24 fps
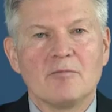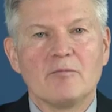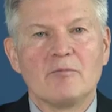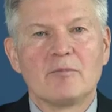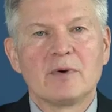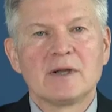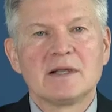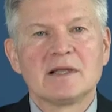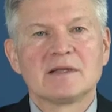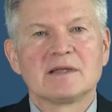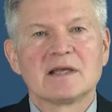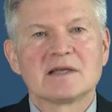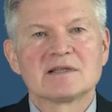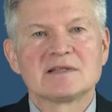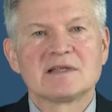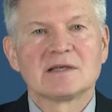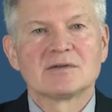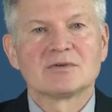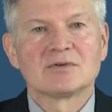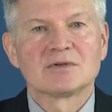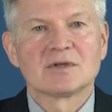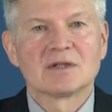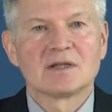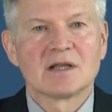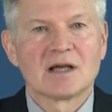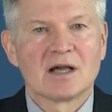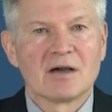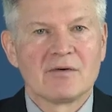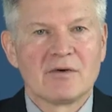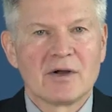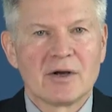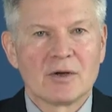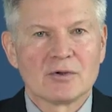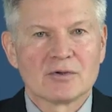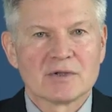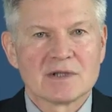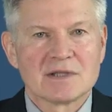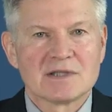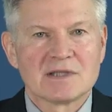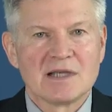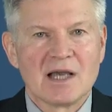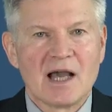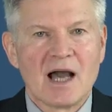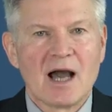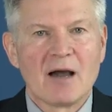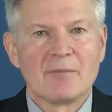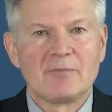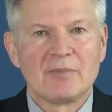были достигнуты
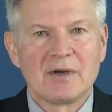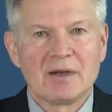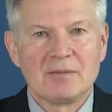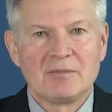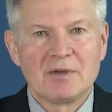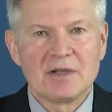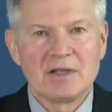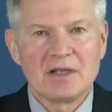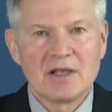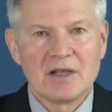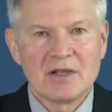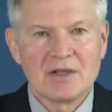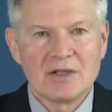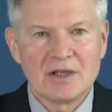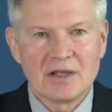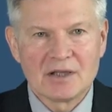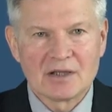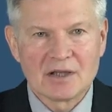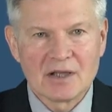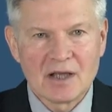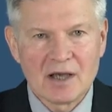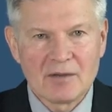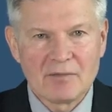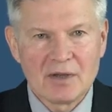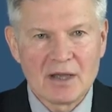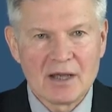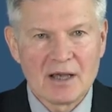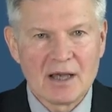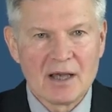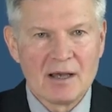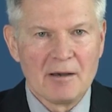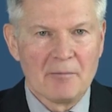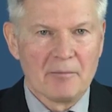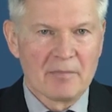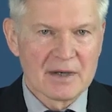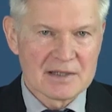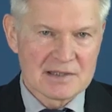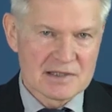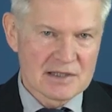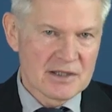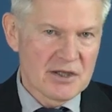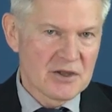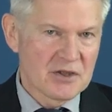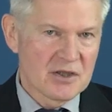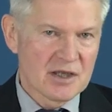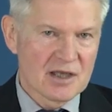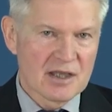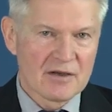договоренности о применении нами
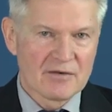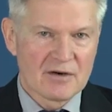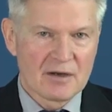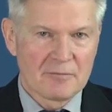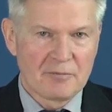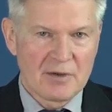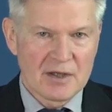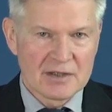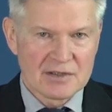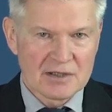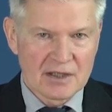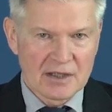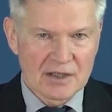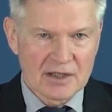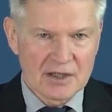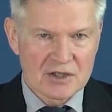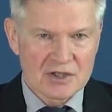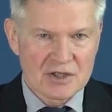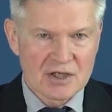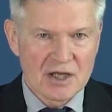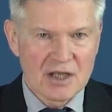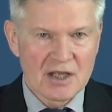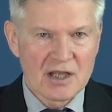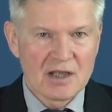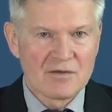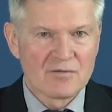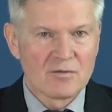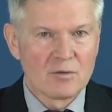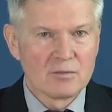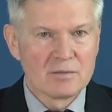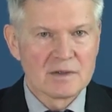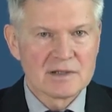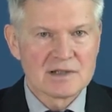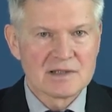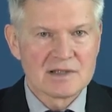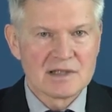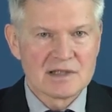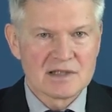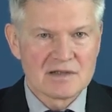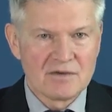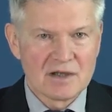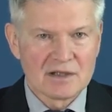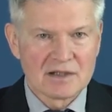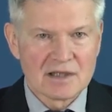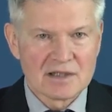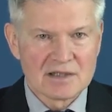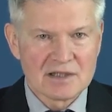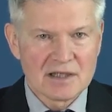последних европейских решений в области
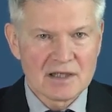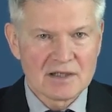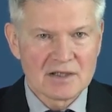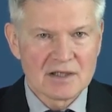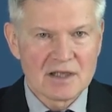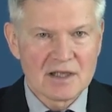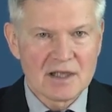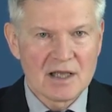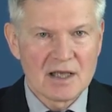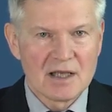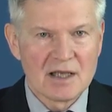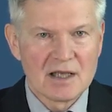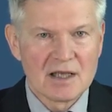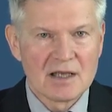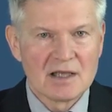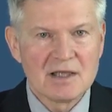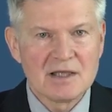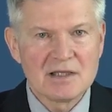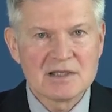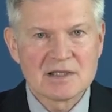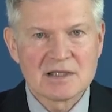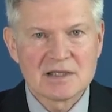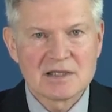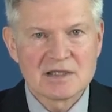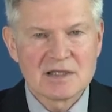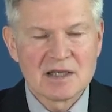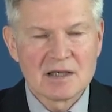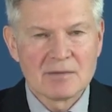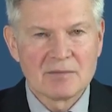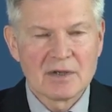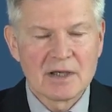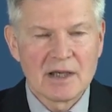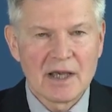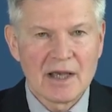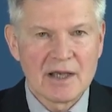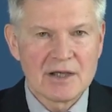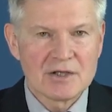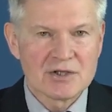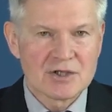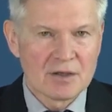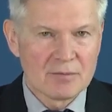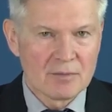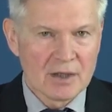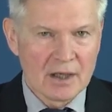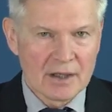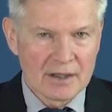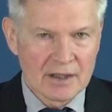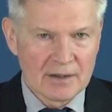светотехники и системы
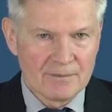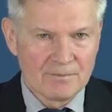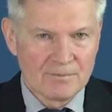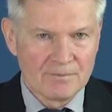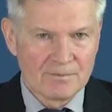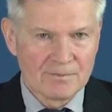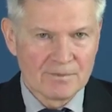HMI.